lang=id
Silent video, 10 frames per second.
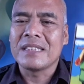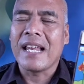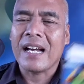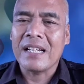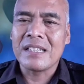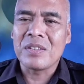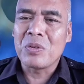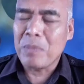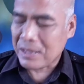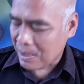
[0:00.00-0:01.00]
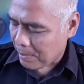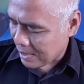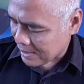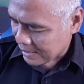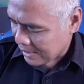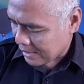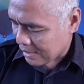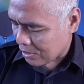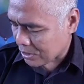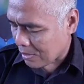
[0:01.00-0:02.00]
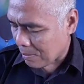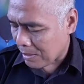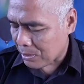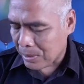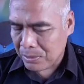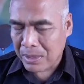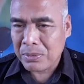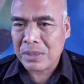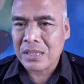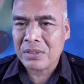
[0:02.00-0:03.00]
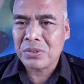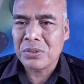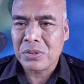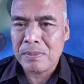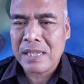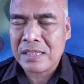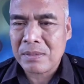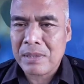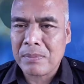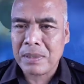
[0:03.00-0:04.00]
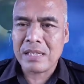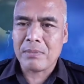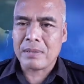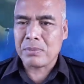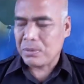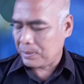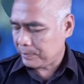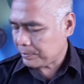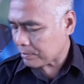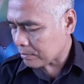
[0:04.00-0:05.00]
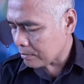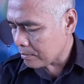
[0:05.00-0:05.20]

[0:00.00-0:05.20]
Silahkan ditunggu Pak Sabar chatting di 0822 2179 9480.